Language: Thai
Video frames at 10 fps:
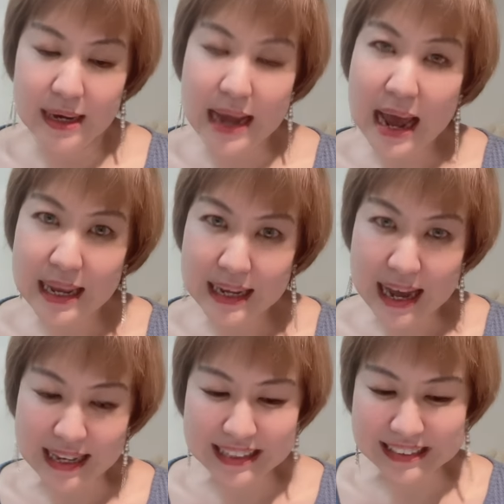ได้
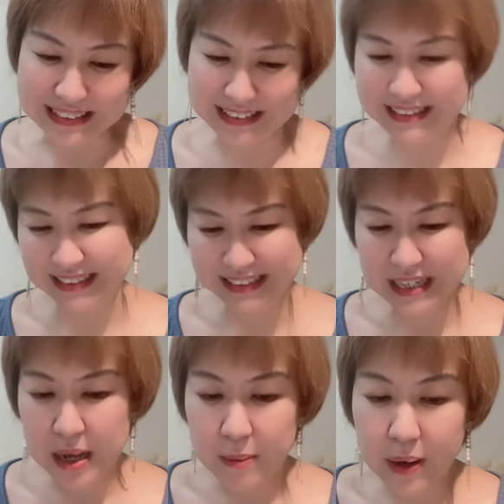ง่ายขึ้น
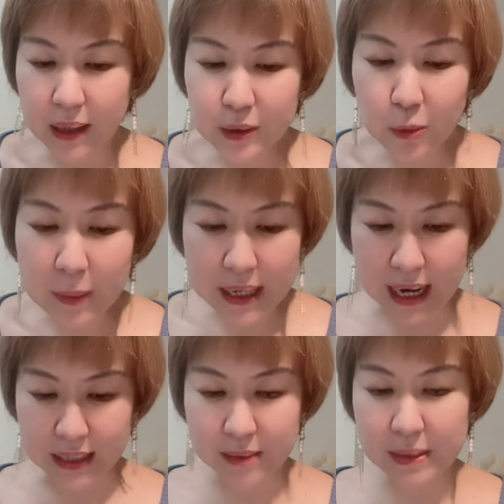เพราะทุกปัญ
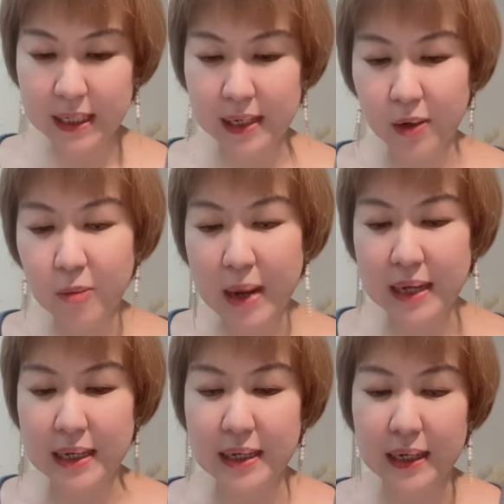หาที่มีในโลกใบ
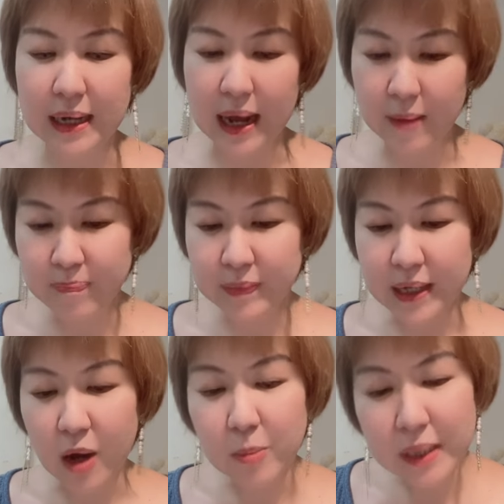นี้นั้นน่ะ
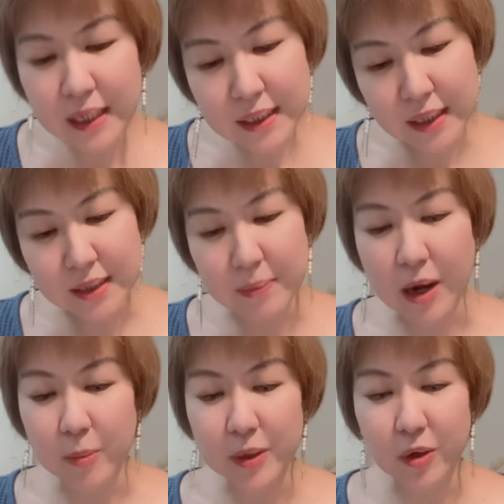เขาไม่ได้เกิดกับ
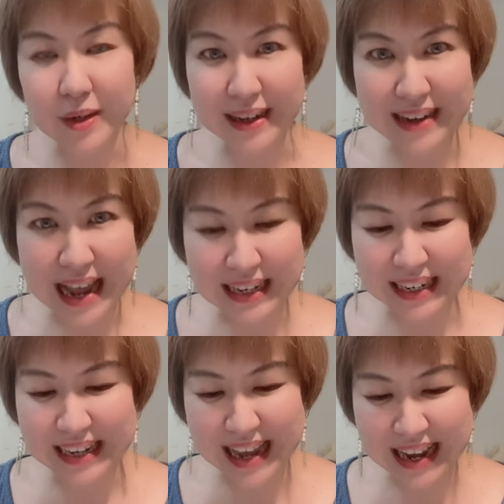เราเป็นคนแร
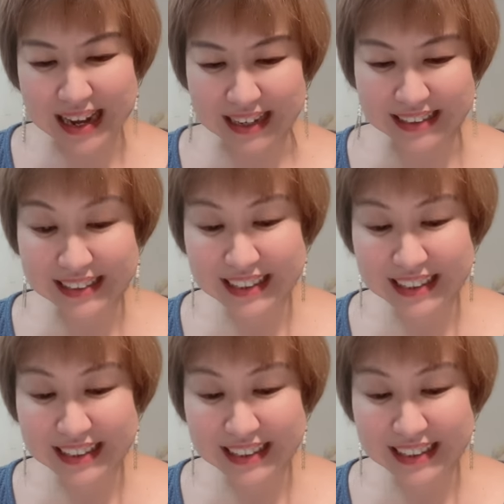กๆแน่ๆค่ะ